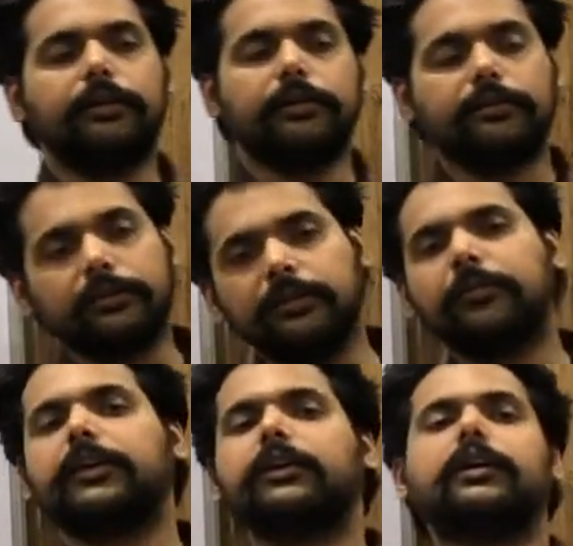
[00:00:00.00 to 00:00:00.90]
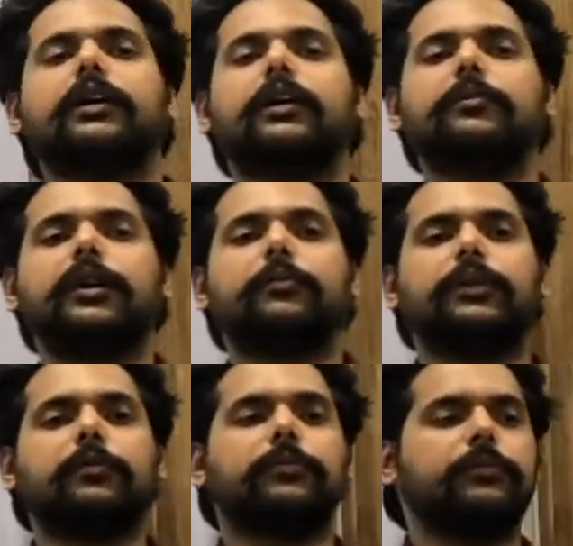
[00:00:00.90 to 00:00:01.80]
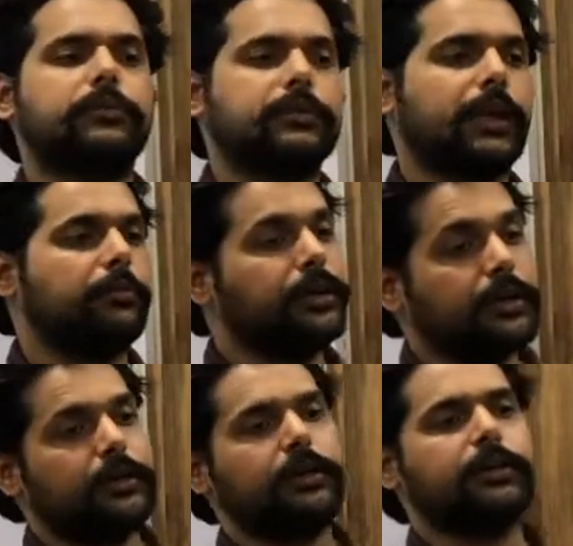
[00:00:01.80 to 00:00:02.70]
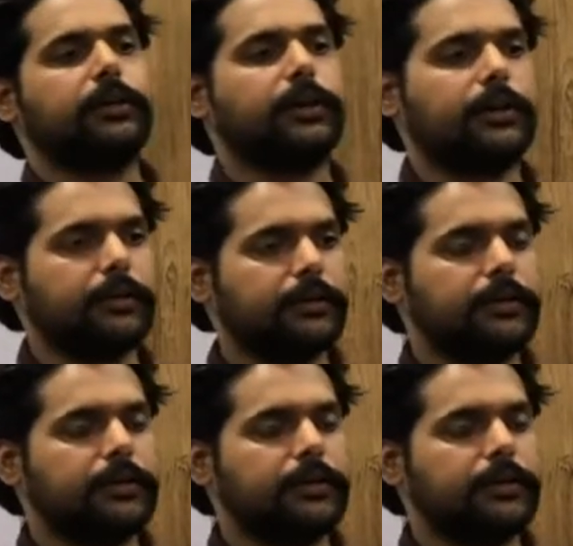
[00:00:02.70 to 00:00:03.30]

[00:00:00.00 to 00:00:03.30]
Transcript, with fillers: डिसीजन मेकिंग का काम यहाँ पर अब कैबिनेट नहीं कर रहा है